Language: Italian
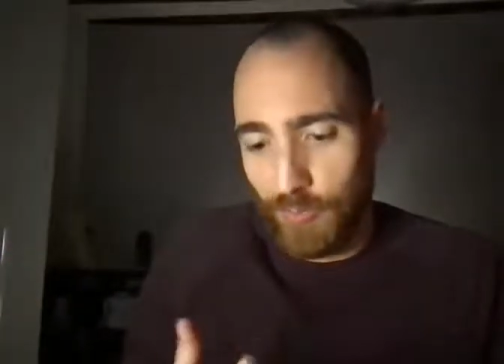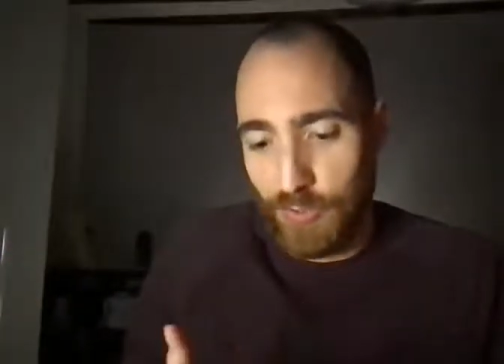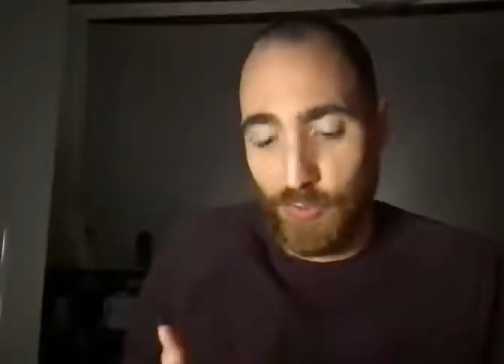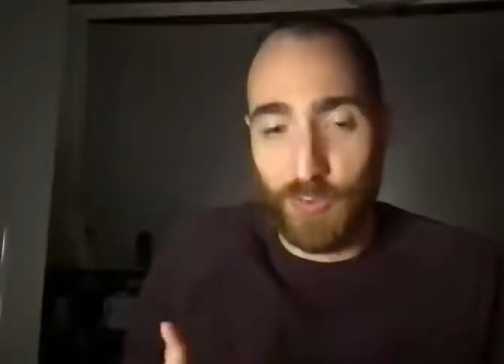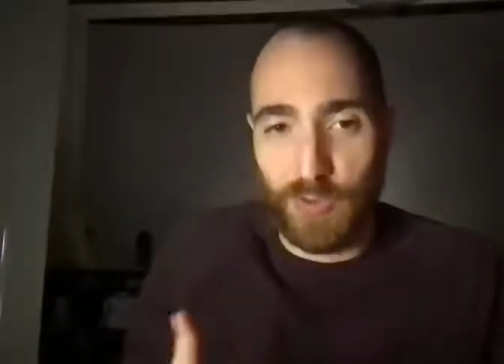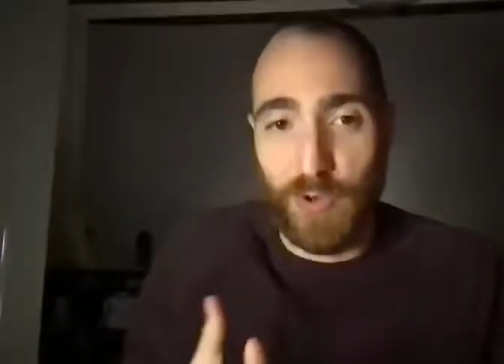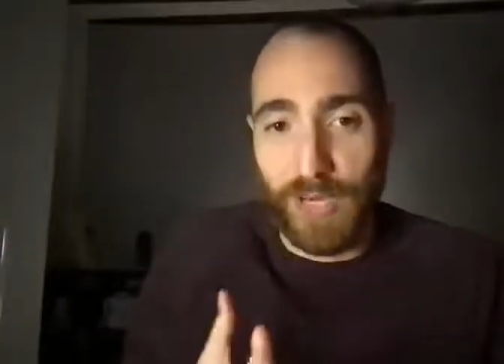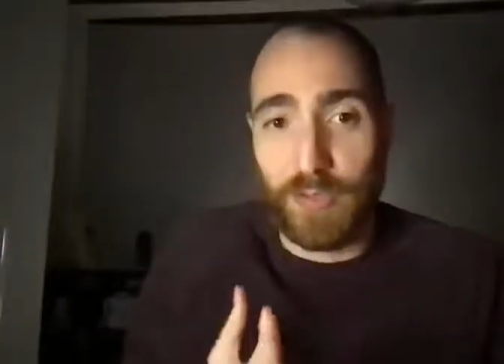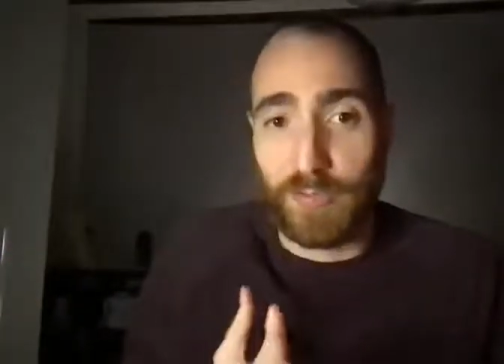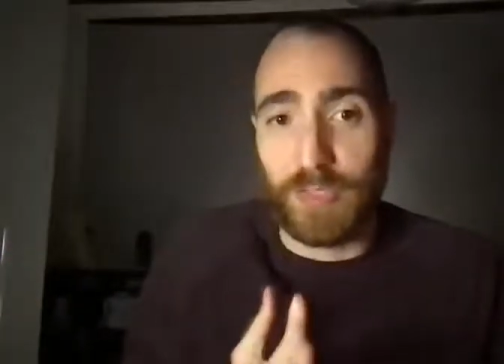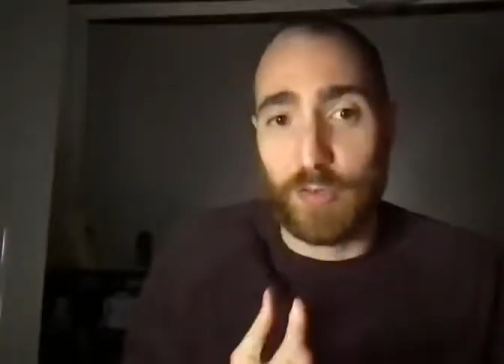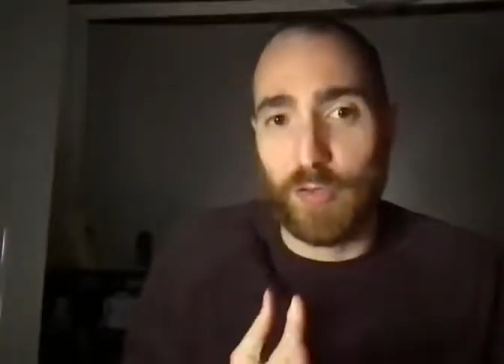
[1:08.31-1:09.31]
quest'ultimo anno
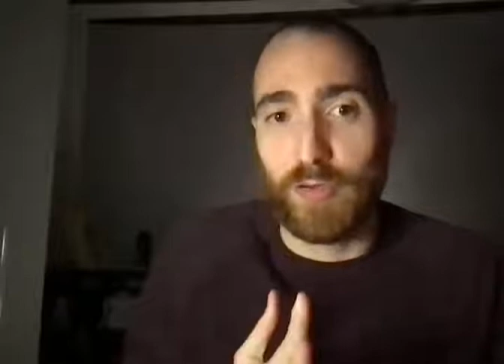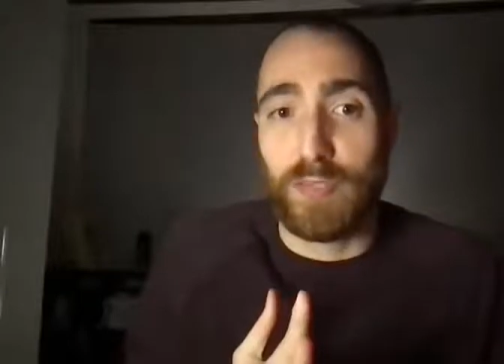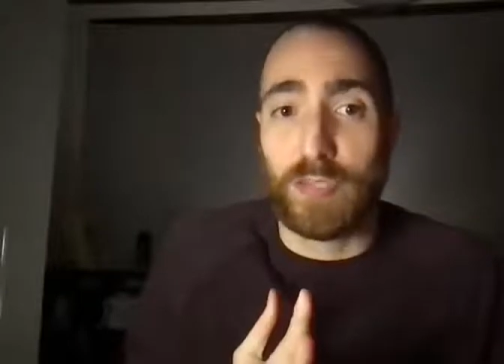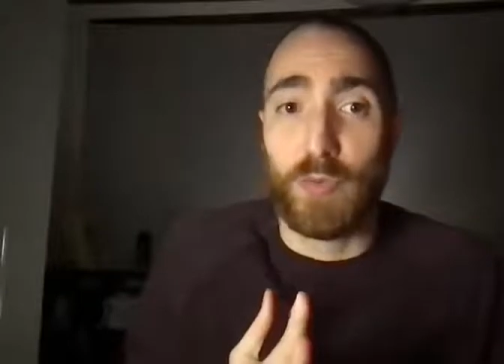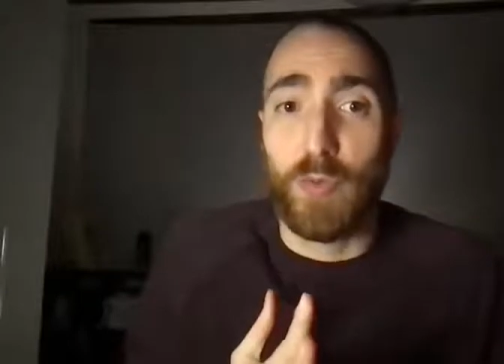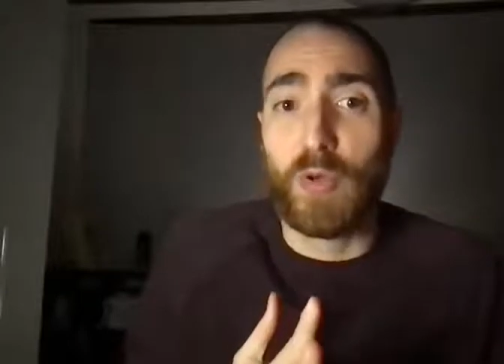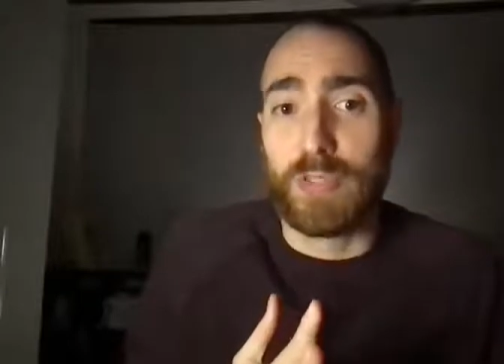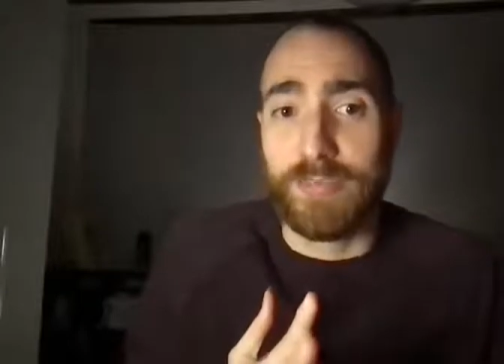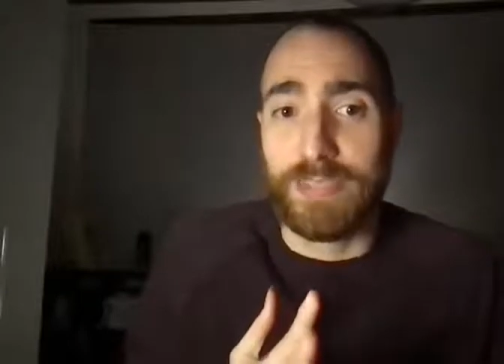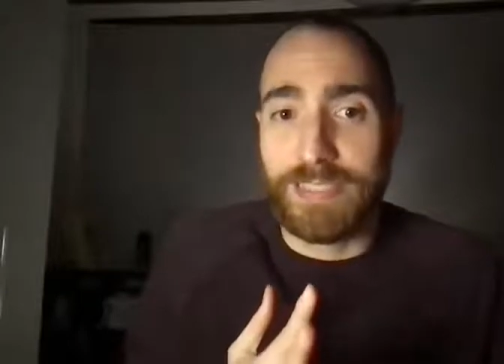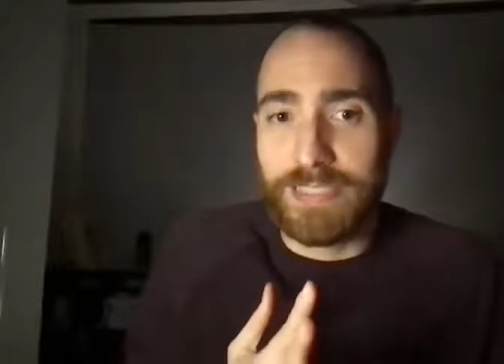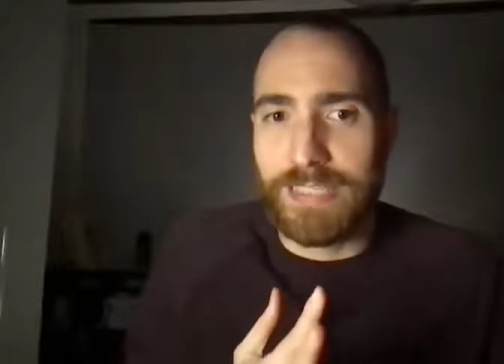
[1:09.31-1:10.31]
ho fatto, ho fatto molta
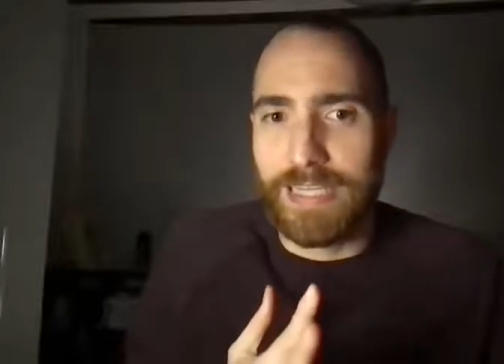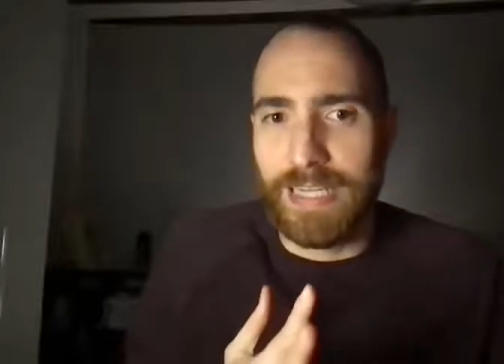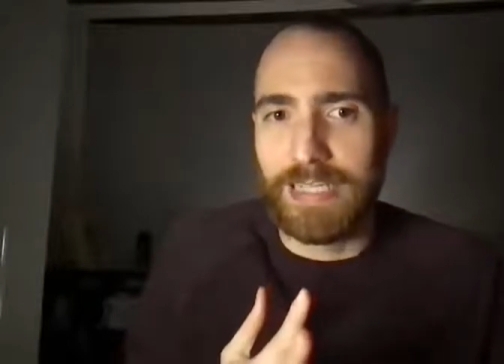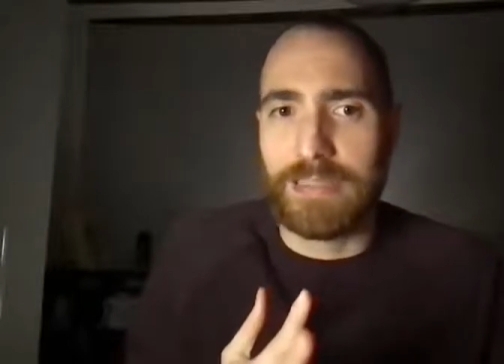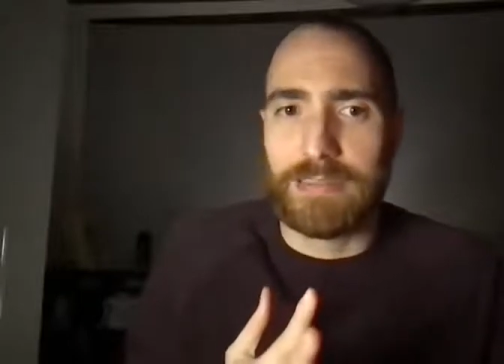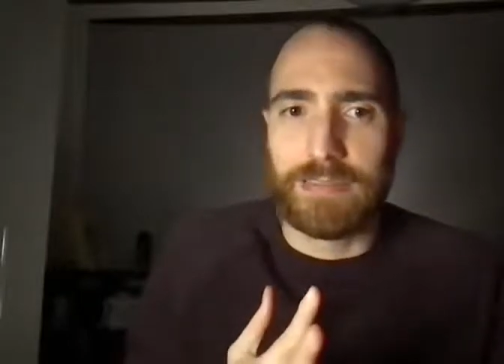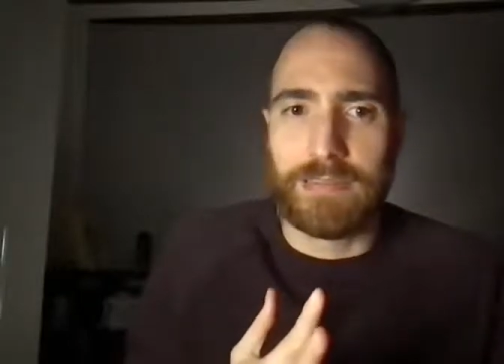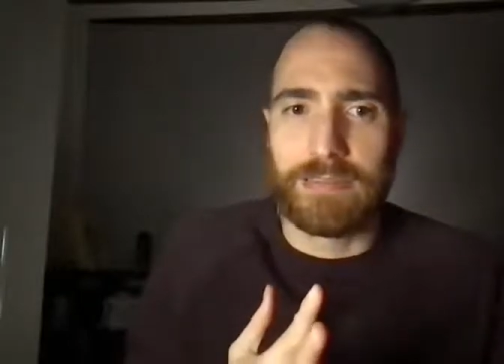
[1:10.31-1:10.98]
fatica